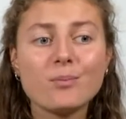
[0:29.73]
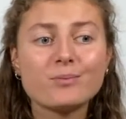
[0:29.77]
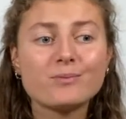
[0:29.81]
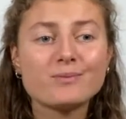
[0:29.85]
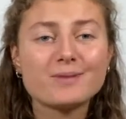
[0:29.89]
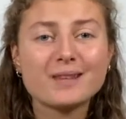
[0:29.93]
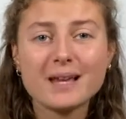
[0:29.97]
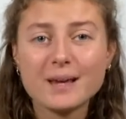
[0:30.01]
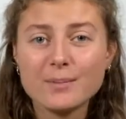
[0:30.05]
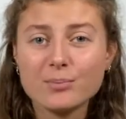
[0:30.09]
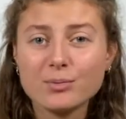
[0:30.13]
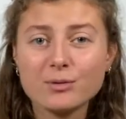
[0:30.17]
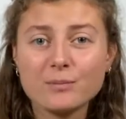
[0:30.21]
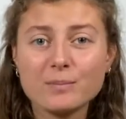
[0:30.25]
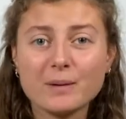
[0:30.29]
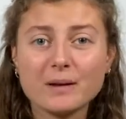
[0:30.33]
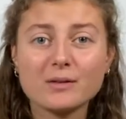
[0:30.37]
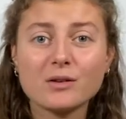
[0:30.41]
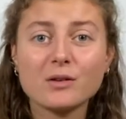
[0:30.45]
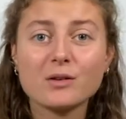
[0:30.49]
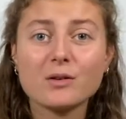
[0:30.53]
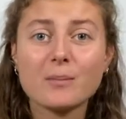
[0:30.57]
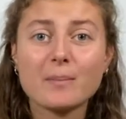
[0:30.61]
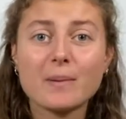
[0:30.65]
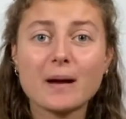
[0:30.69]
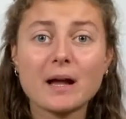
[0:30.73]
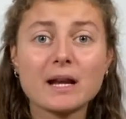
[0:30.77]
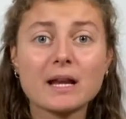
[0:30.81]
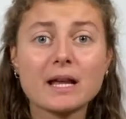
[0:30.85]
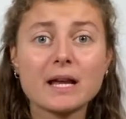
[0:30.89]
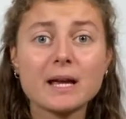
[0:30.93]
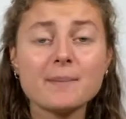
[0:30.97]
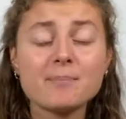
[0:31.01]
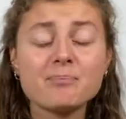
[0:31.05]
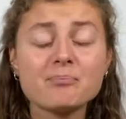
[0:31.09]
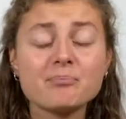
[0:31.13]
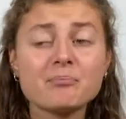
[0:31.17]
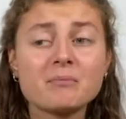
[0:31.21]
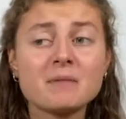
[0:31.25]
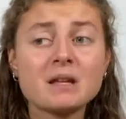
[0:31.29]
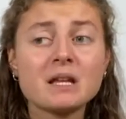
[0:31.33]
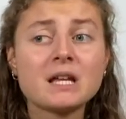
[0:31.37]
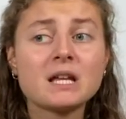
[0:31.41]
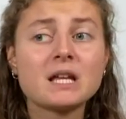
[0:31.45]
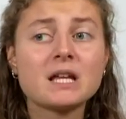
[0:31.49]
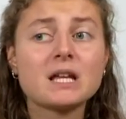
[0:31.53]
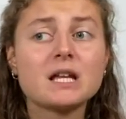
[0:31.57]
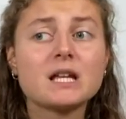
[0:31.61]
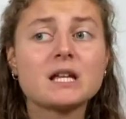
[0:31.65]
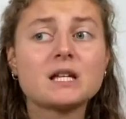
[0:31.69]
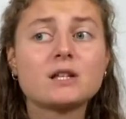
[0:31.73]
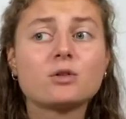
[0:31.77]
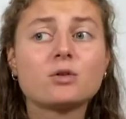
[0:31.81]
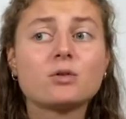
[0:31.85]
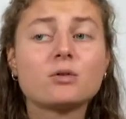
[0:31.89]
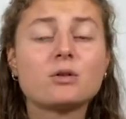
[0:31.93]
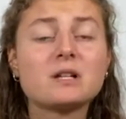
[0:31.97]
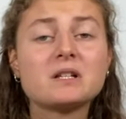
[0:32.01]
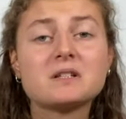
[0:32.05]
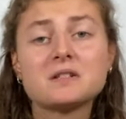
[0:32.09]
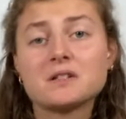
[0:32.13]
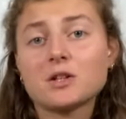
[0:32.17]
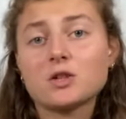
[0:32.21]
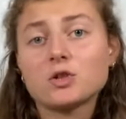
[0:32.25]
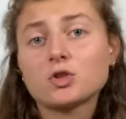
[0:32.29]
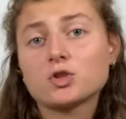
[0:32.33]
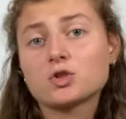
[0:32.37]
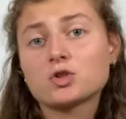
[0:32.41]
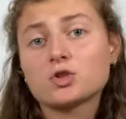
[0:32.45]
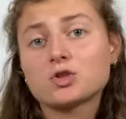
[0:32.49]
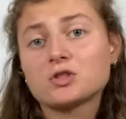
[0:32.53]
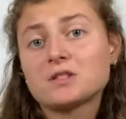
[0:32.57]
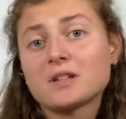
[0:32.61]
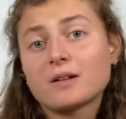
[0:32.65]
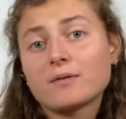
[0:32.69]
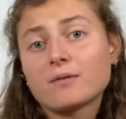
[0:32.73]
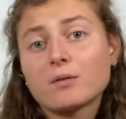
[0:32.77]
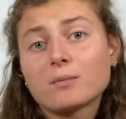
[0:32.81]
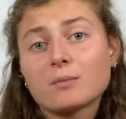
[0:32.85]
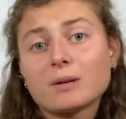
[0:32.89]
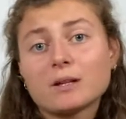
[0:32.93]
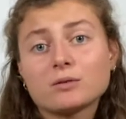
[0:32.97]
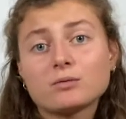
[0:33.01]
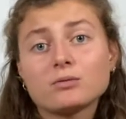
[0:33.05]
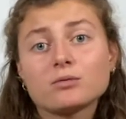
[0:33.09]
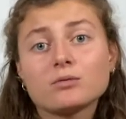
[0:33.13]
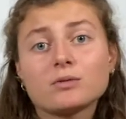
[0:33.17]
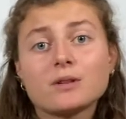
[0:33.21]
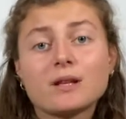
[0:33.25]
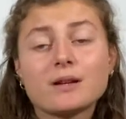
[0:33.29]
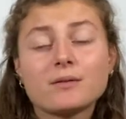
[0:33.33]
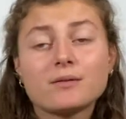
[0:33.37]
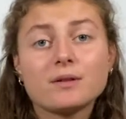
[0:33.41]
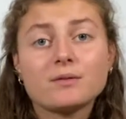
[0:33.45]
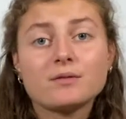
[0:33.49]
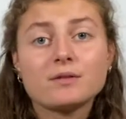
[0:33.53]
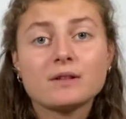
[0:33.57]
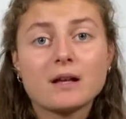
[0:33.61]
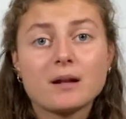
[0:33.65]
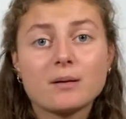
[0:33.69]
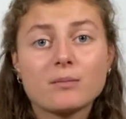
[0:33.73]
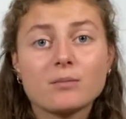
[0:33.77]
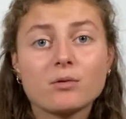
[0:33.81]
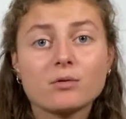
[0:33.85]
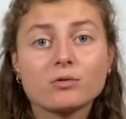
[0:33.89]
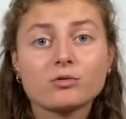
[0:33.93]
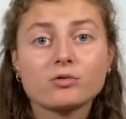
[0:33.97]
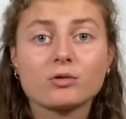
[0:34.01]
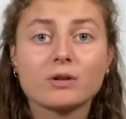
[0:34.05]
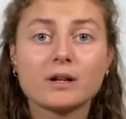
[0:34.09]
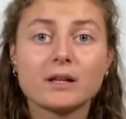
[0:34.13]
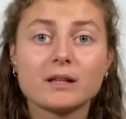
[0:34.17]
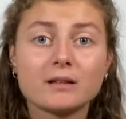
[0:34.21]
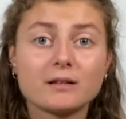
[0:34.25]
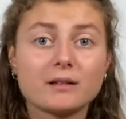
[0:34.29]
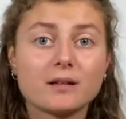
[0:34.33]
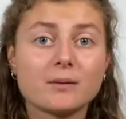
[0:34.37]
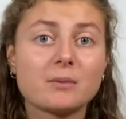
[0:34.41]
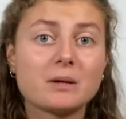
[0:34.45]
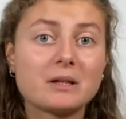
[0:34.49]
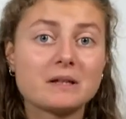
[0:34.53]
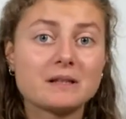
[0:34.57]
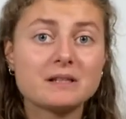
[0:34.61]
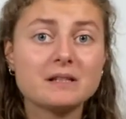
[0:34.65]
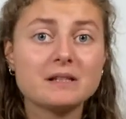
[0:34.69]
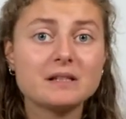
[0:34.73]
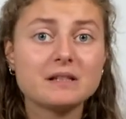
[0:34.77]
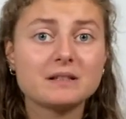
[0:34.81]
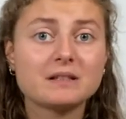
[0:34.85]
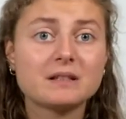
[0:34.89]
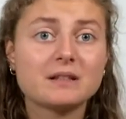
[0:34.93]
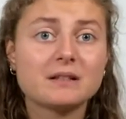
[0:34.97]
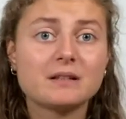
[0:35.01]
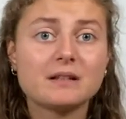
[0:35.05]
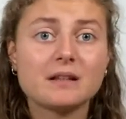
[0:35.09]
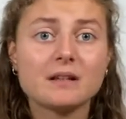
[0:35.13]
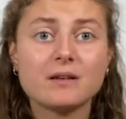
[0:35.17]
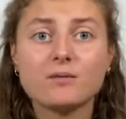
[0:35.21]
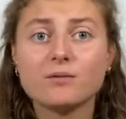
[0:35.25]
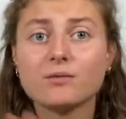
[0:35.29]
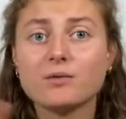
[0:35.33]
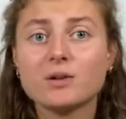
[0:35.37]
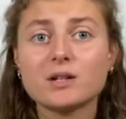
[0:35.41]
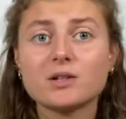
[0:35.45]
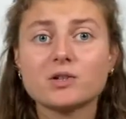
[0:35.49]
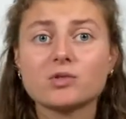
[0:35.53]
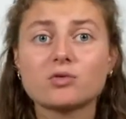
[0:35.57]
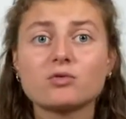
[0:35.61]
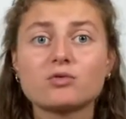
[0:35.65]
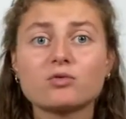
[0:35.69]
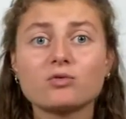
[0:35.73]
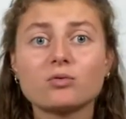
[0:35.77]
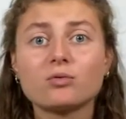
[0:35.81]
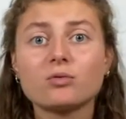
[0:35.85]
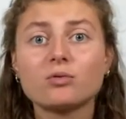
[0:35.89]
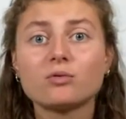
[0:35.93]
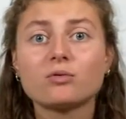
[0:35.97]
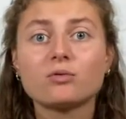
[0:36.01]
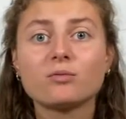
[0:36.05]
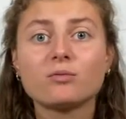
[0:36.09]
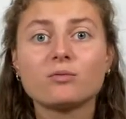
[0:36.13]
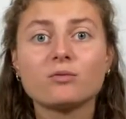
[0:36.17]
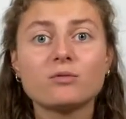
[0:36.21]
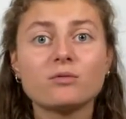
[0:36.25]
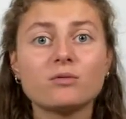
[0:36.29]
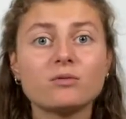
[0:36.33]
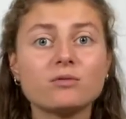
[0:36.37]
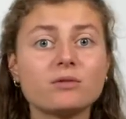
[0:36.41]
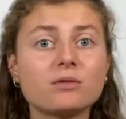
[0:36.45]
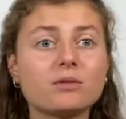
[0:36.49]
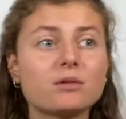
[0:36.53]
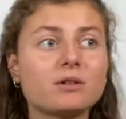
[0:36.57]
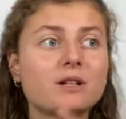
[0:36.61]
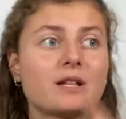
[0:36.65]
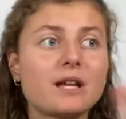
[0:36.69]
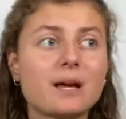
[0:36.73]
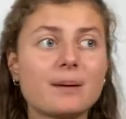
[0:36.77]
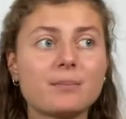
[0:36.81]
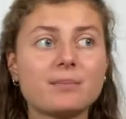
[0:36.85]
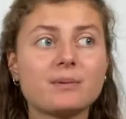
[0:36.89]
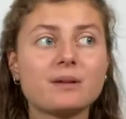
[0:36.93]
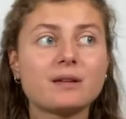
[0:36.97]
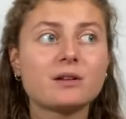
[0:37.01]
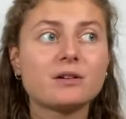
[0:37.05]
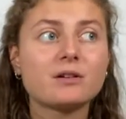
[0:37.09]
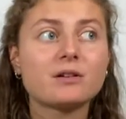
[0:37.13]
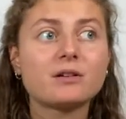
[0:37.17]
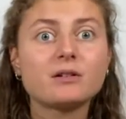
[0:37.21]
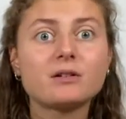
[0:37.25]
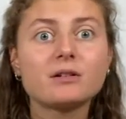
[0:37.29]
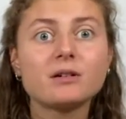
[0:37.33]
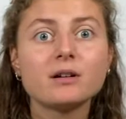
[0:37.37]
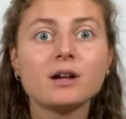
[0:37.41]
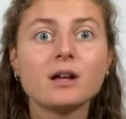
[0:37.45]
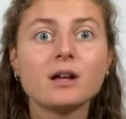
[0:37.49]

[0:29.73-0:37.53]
très peu de personnes en parlaient et que les seules informations qu'on avait finalement sur l'année sabbatique, c'était voyage autour du monde, gap year.